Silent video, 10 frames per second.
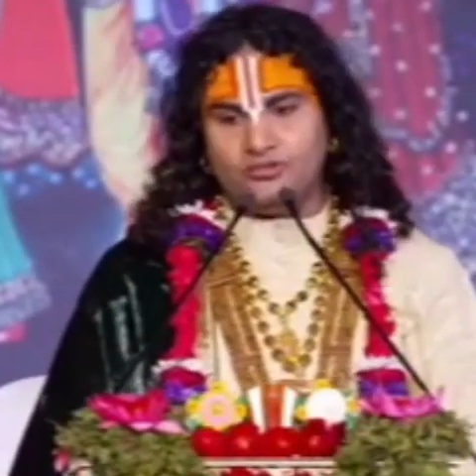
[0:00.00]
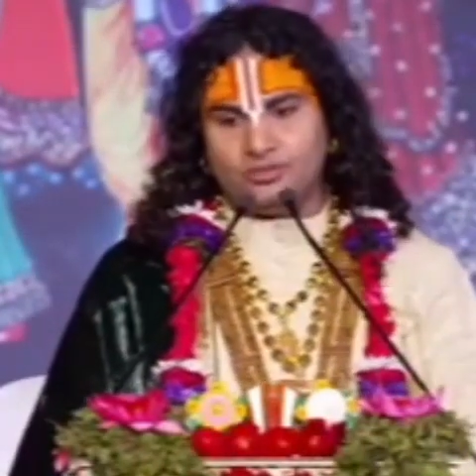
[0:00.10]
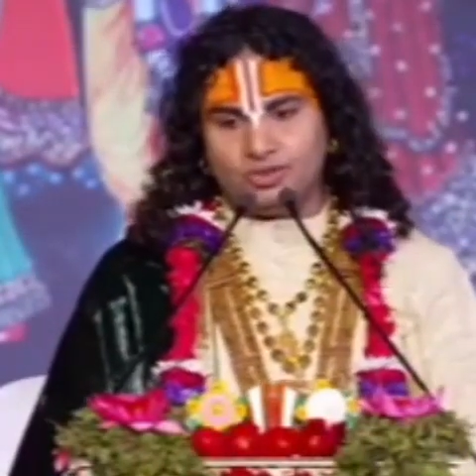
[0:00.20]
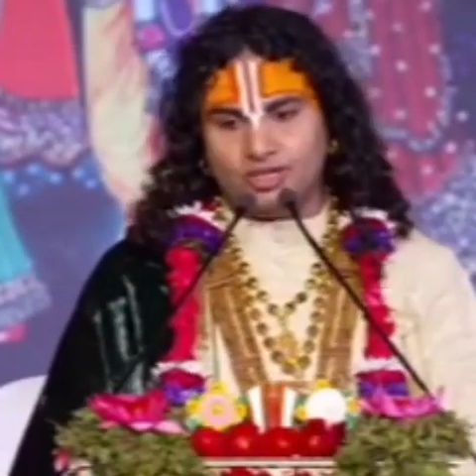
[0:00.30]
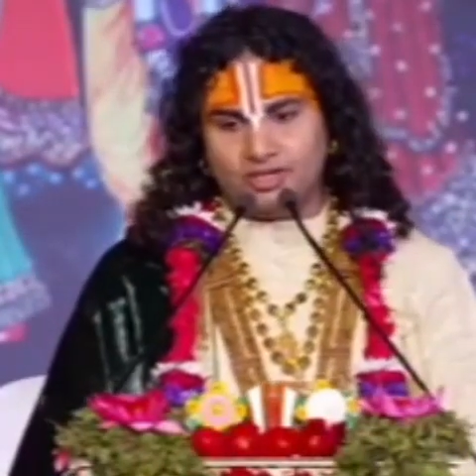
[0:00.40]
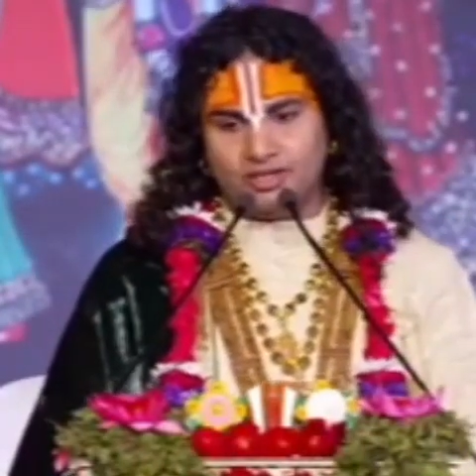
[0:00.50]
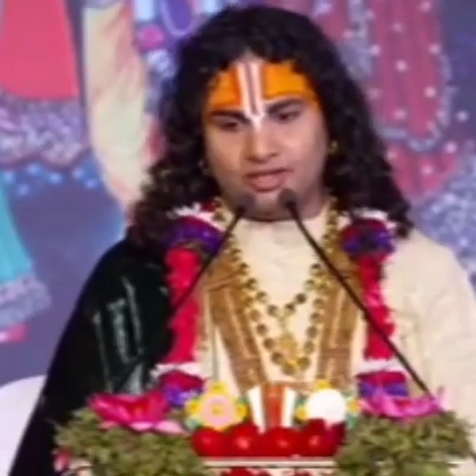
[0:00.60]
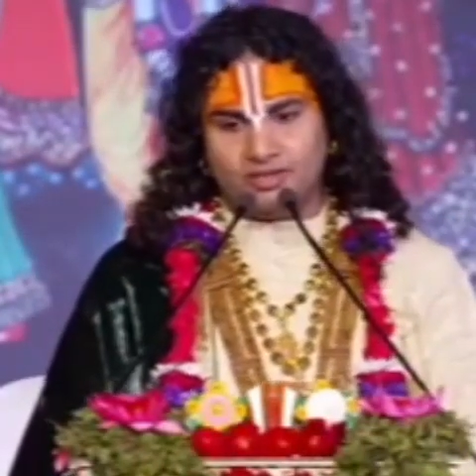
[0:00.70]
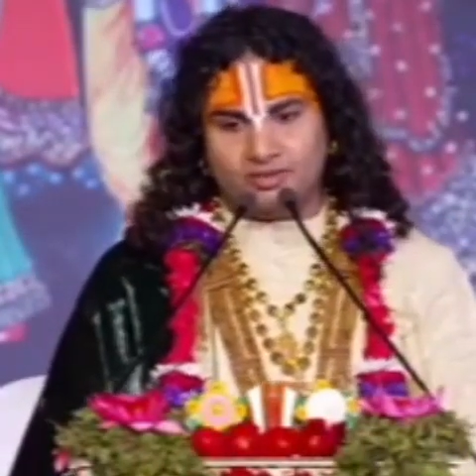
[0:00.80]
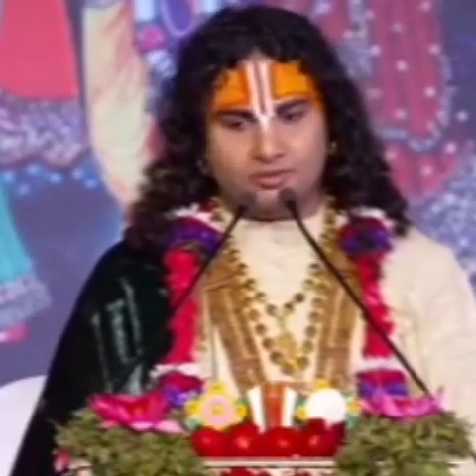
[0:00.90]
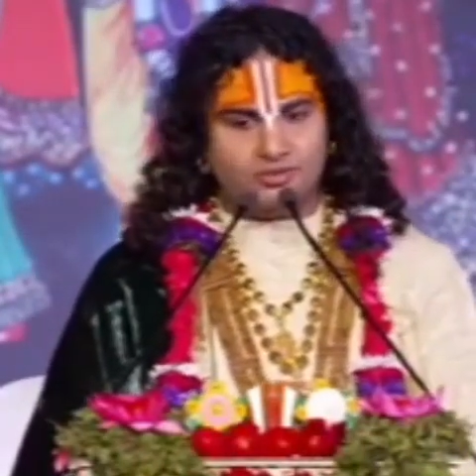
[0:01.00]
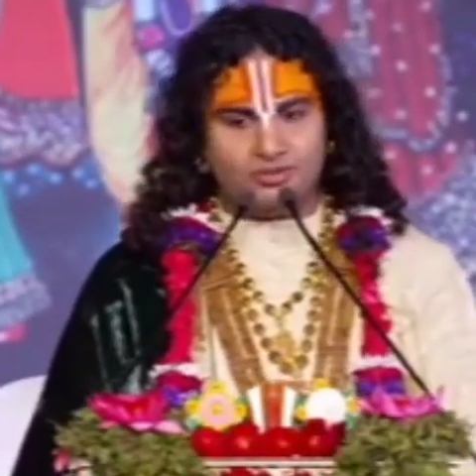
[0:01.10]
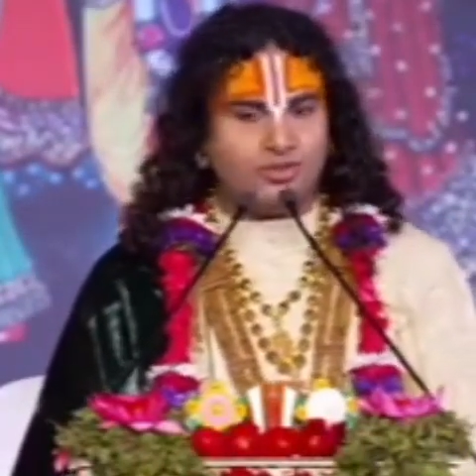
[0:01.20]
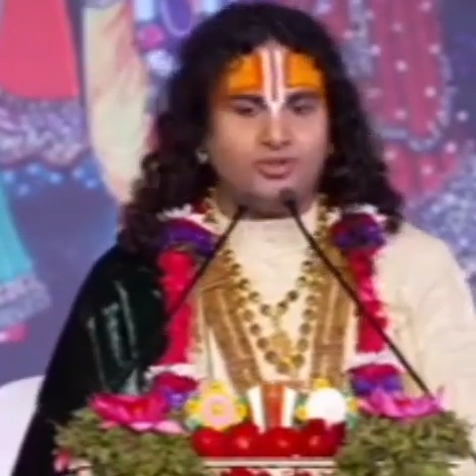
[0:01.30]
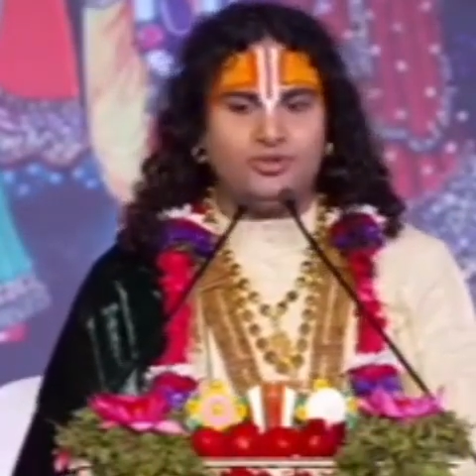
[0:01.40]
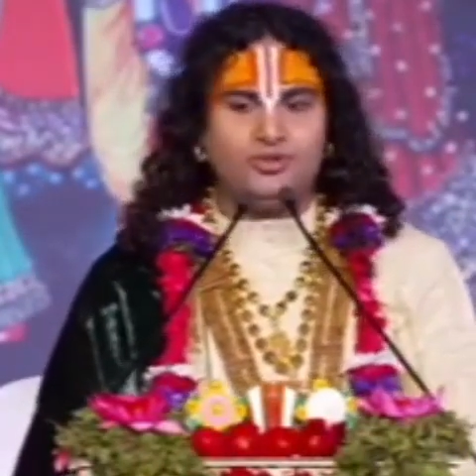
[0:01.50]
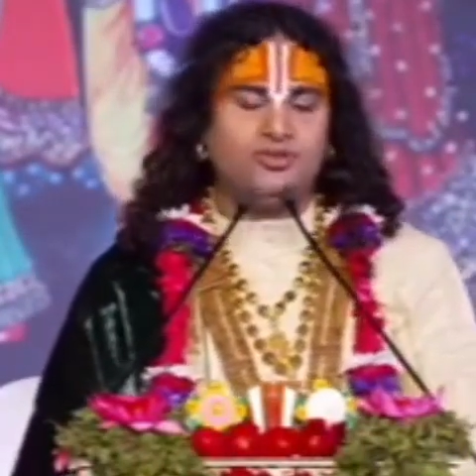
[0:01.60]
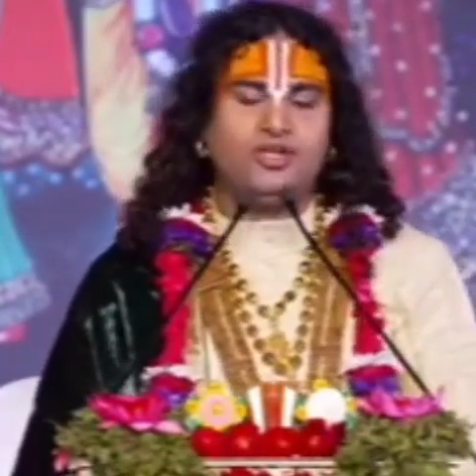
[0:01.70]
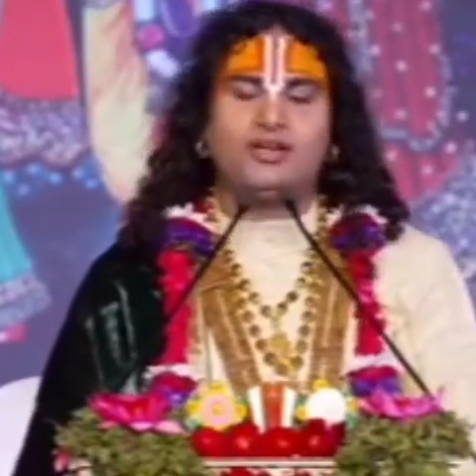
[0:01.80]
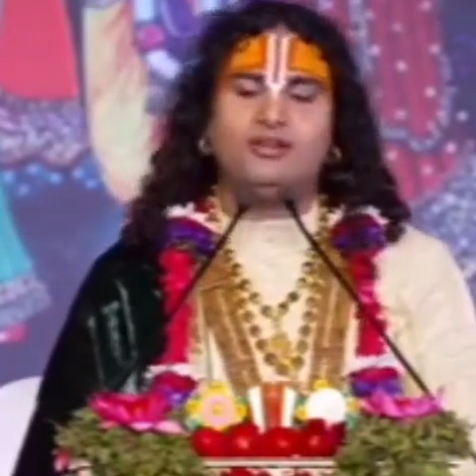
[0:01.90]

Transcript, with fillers: मुझे क्यों छोड़ा